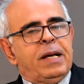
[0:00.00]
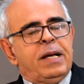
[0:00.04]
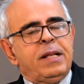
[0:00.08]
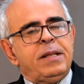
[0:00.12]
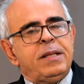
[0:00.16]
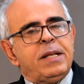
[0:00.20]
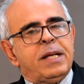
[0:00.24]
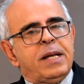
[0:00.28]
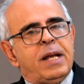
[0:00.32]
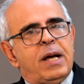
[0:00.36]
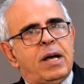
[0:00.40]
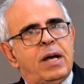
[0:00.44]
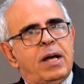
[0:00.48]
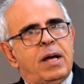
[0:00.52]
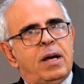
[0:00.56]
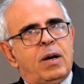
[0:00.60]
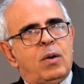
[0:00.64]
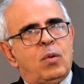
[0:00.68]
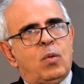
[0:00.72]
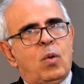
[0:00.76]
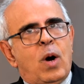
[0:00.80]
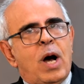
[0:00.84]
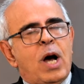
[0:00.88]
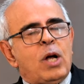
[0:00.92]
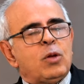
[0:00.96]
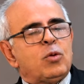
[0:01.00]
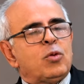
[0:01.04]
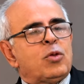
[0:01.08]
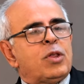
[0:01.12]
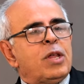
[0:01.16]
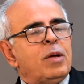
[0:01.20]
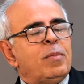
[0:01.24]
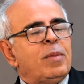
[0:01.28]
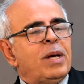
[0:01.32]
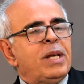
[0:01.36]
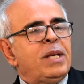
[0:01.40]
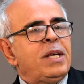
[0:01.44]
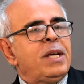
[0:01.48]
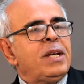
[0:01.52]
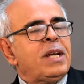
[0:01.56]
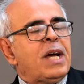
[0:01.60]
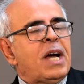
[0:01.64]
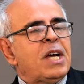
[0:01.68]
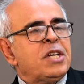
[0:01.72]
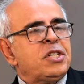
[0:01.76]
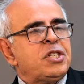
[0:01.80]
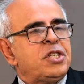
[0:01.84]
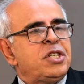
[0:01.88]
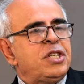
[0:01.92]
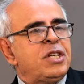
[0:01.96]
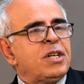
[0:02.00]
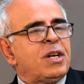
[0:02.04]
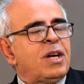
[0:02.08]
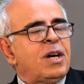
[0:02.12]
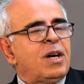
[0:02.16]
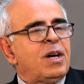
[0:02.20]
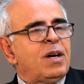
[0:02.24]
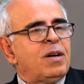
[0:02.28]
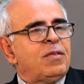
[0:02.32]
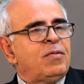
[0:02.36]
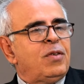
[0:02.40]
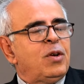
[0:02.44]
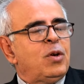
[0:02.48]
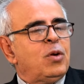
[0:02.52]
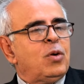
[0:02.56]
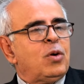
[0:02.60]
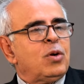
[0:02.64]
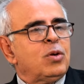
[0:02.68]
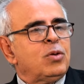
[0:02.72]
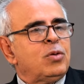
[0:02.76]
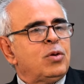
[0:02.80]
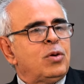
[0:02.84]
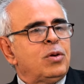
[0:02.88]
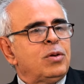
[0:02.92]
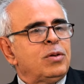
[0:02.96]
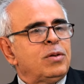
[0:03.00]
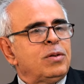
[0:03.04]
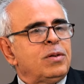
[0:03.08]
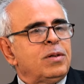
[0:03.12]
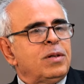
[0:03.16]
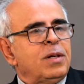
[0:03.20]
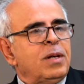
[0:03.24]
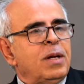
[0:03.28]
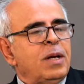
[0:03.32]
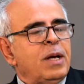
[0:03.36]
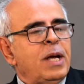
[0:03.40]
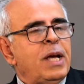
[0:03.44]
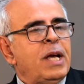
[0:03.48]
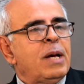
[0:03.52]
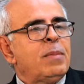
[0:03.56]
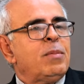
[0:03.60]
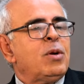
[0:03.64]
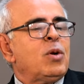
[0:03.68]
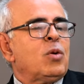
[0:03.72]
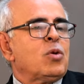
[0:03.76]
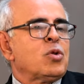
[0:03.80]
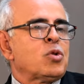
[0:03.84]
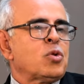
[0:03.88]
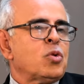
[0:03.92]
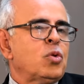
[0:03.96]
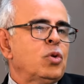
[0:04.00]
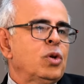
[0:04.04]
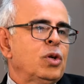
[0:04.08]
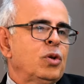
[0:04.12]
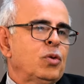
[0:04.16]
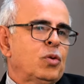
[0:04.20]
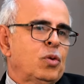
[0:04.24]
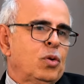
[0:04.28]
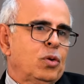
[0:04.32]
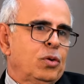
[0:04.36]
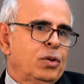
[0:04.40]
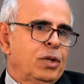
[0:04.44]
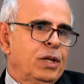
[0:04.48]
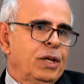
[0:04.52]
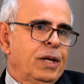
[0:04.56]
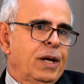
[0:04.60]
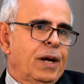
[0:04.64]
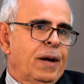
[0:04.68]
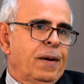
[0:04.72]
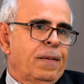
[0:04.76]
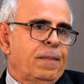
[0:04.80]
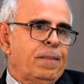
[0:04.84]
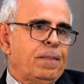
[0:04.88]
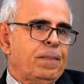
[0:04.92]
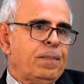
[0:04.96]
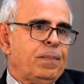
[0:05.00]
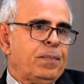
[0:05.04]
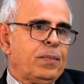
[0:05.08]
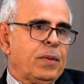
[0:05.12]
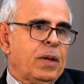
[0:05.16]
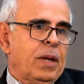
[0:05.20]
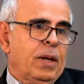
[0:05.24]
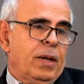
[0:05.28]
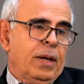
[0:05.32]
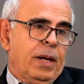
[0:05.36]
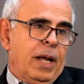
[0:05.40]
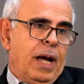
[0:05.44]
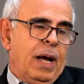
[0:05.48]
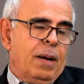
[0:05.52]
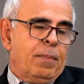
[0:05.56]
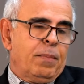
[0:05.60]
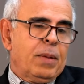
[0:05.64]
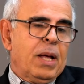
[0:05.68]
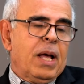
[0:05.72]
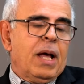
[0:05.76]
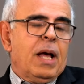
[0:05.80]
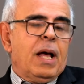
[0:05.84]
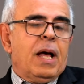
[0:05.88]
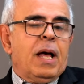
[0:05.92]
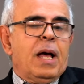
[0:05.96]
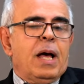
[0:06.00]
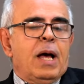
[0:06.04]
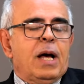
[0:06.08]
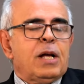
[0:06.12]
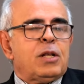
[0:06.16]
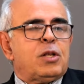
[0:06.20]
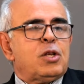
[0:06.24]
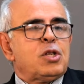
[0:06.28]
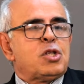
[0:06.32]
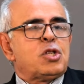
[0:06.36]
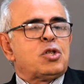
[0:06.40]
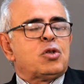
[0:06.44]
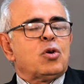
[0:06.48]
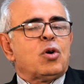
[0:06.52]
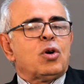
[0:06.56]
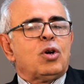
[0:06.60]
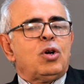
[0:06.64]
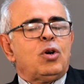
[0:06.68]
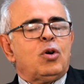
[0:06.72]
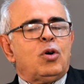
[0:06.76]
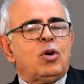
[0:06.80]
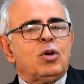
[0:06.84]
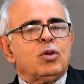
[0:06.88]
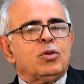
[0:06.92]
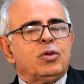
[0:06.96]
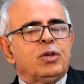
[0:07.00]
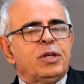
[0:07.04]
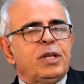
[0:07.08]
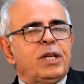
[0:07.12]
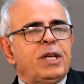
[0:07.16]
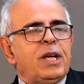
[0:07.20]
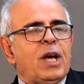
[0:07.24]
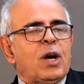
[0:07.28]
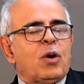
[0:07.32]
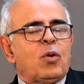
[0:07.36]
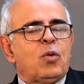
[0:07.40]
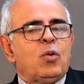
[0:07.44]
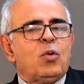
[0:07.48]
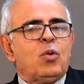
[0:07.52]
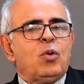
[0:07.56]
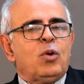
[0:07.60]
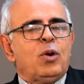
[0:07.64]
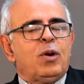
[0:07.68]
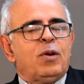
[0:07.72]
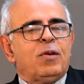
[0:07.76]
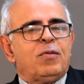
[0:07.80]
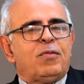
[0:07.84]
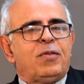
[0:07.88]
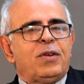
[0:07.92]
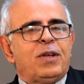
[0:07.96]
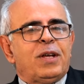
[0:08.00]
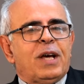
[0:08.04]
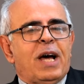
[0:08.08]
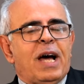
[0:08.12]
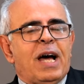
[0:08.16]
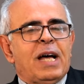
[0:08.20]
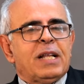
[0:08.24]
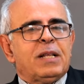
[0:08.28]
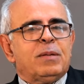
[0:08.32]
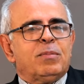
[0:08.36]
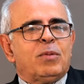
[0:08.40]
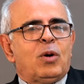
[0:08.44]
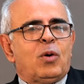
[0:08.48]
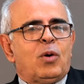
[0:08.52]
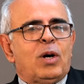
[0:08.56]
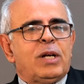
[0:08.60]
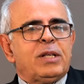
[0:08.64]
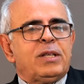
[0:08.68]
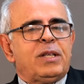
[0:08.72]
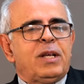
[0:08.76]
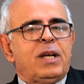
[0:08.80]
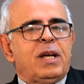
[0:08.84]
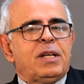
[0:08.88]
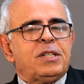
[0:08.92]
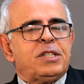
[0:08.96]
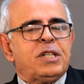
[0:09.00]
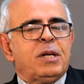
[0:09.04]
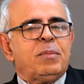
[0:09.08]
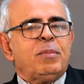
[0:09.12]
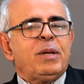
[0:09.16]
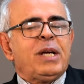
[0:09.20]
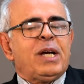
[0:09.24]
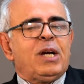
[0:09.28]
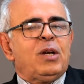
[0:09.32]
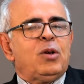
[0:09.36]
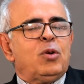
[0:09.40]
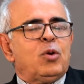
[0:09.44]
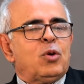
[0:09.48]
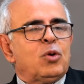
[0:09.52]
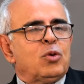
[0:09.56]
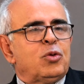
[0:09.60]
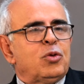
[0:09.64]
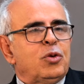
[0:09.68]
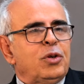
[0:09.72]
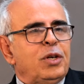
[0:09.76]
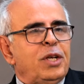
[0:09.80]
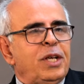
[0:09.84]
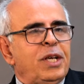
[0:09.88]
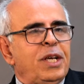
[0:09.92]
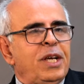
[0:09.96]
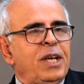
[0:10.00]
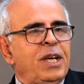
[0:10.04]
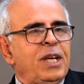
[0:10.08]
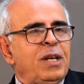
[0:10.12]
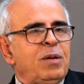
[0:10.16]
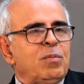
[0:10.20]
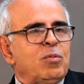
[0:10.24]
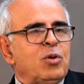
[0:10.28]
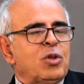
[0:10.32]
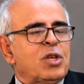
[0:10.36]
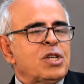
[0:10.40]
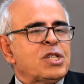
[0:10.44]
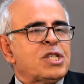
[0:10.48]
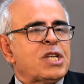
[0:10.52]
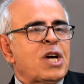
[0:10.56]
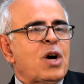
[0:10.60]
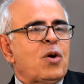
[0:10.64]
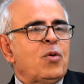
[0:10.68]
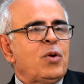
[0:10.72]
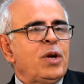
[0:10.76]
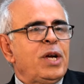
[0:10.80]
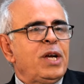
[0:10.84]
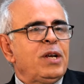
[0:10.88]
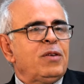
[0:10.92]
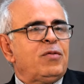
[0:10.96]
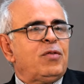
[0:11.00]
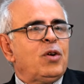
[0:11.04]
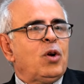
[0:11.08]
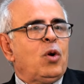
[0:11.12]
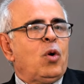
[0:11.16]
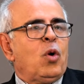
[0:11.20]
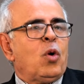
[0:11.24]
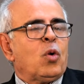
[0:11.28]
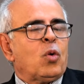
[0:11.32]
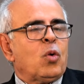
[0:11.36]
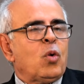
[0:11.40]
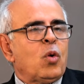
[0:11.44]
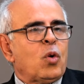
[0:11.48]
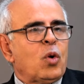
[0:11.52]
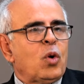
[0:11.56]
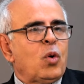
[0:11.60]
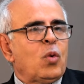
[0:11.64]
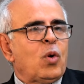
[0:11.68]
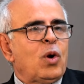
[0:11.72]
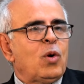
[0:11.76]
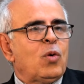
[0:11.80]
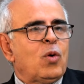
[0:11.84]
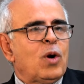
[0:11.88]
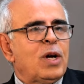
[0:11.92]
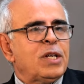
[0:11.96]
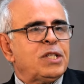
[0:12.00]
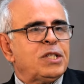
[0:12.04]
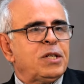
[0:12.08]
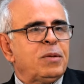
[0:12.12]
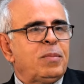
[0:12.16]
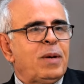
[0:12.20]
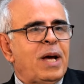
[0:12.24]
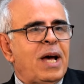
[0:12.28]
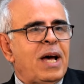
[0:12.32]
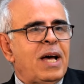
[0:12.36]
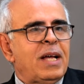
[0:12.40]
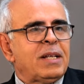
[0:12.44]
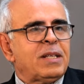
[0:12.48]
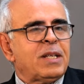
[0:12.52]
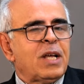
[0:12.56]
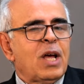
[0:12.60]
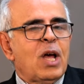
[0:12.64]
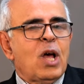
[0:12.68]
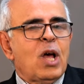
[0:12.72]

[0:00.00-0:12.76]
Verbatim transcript: عندنا 81 عشيرة في الأردن هي من أصول كردية كردية؟ نعم الدستور الأردني يقول في أحد مواده جميع الأردنيين متساويين في الحقوق والواجبات